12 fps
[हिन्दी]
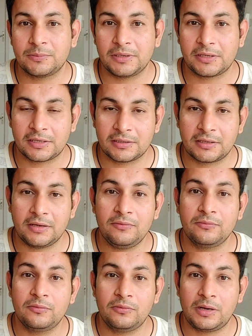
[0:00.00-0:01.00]
जो मैट रहता है
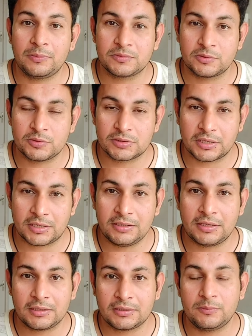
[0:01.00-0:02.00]
वो आप चूज़ करें
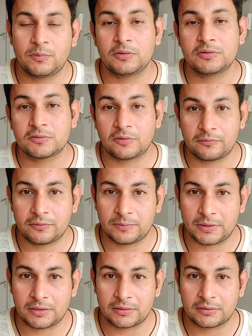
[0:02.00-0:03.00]
ना कि बहुत सॉफ्ट
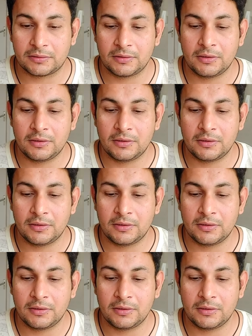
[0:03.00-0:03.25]
मैट